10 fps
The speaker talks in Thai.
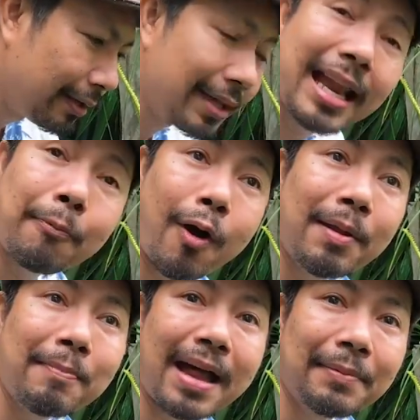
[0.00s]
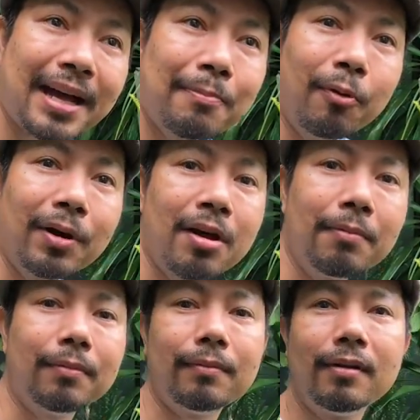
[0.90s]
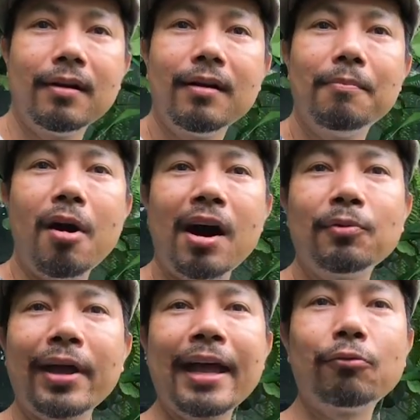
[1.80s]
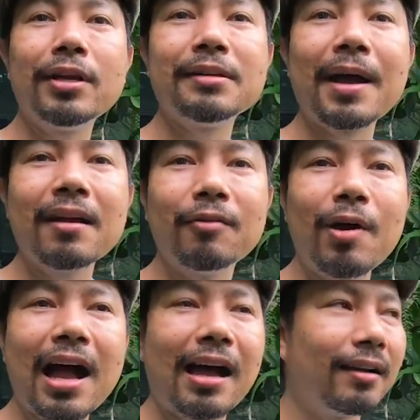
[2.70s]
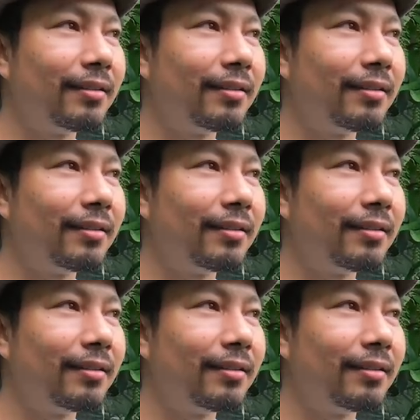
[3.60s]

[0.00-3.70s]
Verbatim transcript: ได้รับความลำบากนี้เหมือนกัน ผมก็ต้องบอกกับตัวเองด้วยใช่ไหมว่า